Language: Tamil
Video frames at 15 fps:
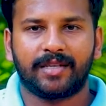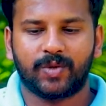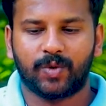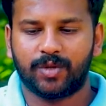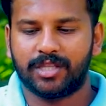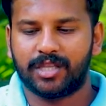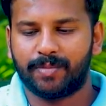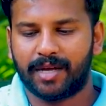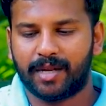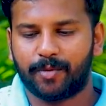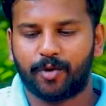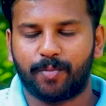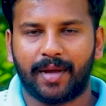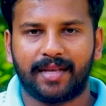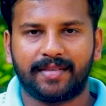ஸோ இந்த மாதிரி
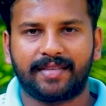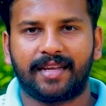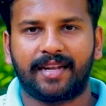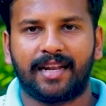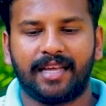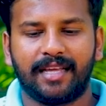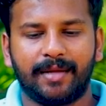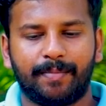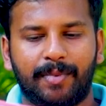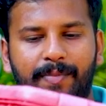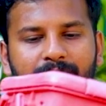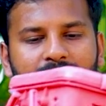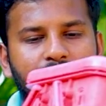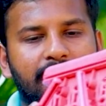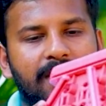ஒரு பேஸ்கெட்டில்
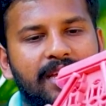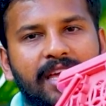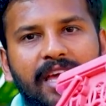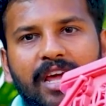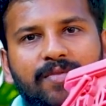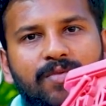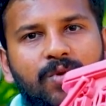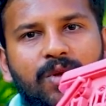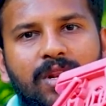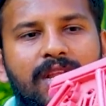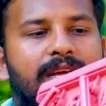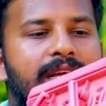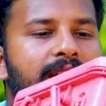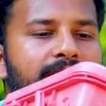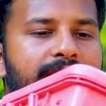பப்பீஸ் பாருங்கள் ஏர் ஃப்ளோ
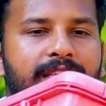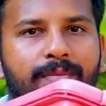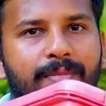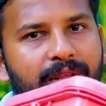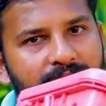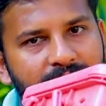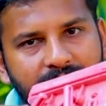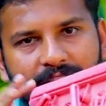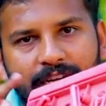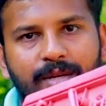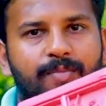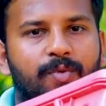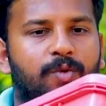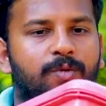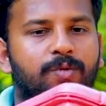எல்லாம் அதிகமாக
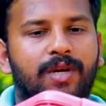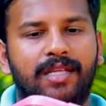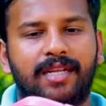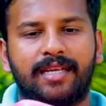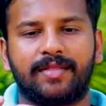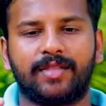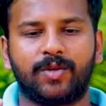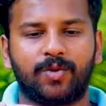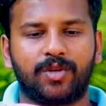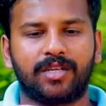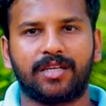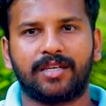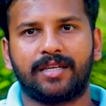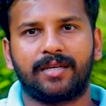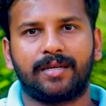நீட்டாகிட்டு போகும் அதில் எந்த
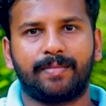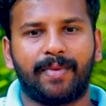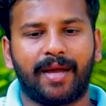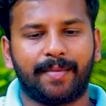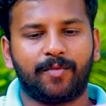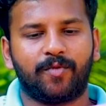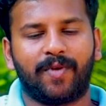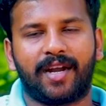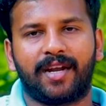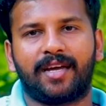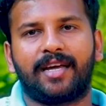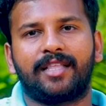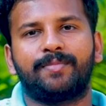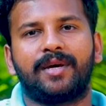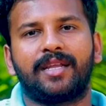ஒரு பயமும்
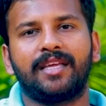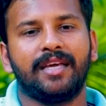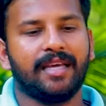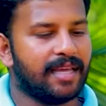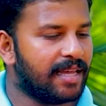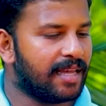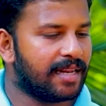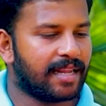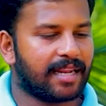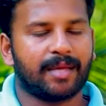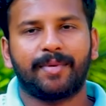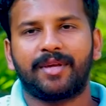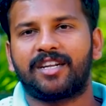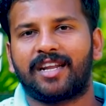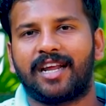வேண்டாம் அது மாதிரி
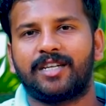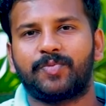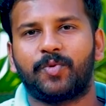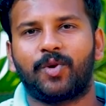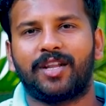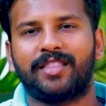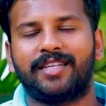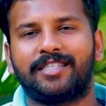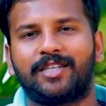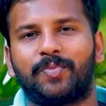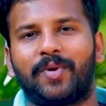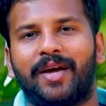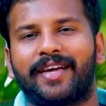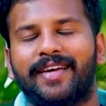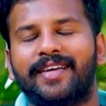நிறைய பேர் டிரான்ஸ்போர்ட்டில்
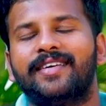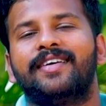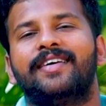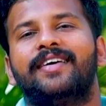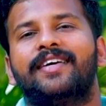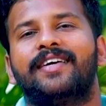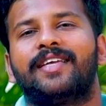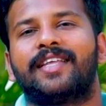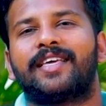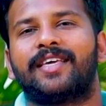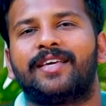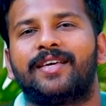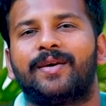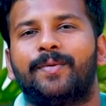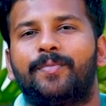நினச்சிட்ருப்பாங்க
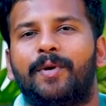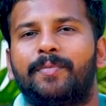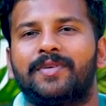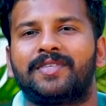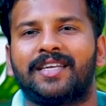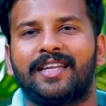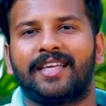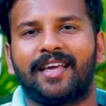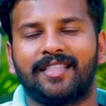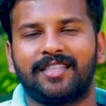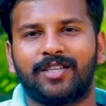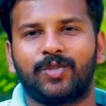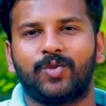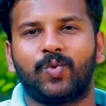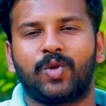இன்றைக்கி பப்பீஸ்
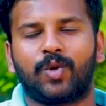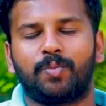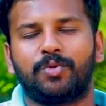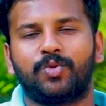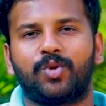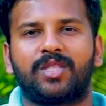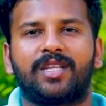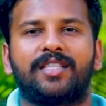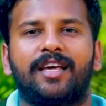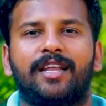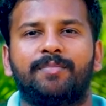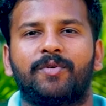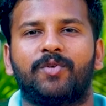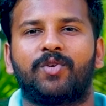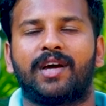இங்கேருந்துட்டு தூரம் ரொம்ப தூரத்துலேருந்து
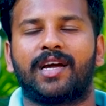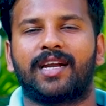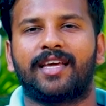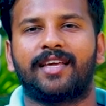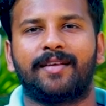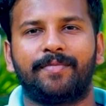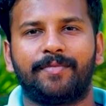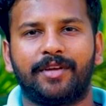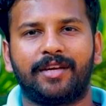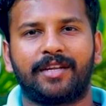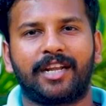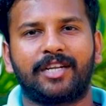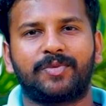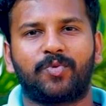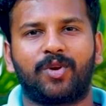அனுப்பி விட்றாங்களே
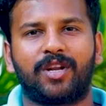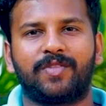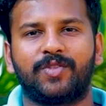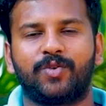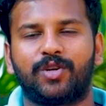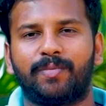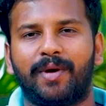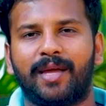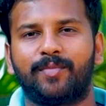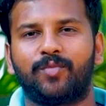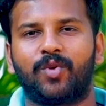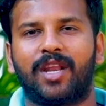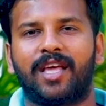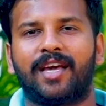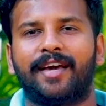டிரான்ஸ்போர்ட்டில் எந்த ஒரு
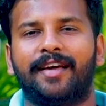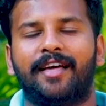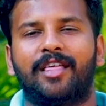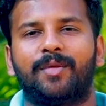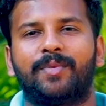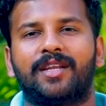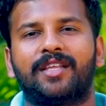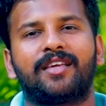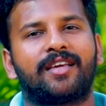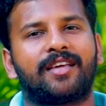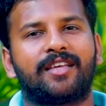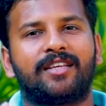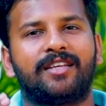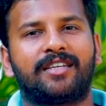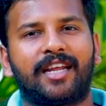பயமும் இல்லையா அது மாதிரி
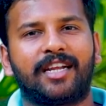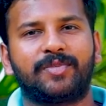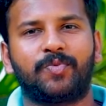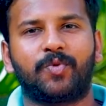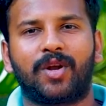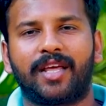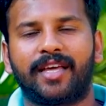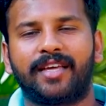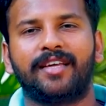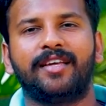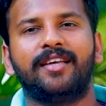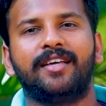டிரான்ஸ்போர்ட்டில்